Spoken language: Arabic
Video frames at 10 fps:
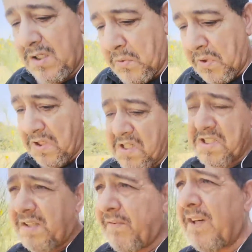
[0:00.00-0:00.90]
وانا
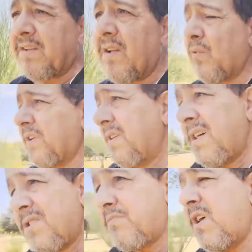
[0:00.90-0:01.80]
كنصف هذه
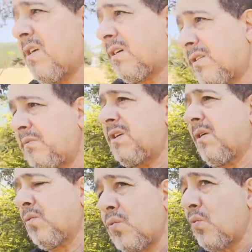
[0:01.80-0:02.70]
الوضعيه جميله
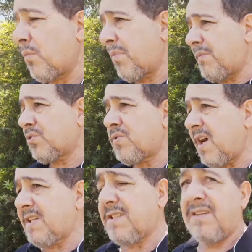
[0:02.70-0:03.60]
جميله وربما تكون
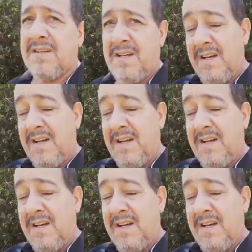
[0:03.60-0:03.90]
احسن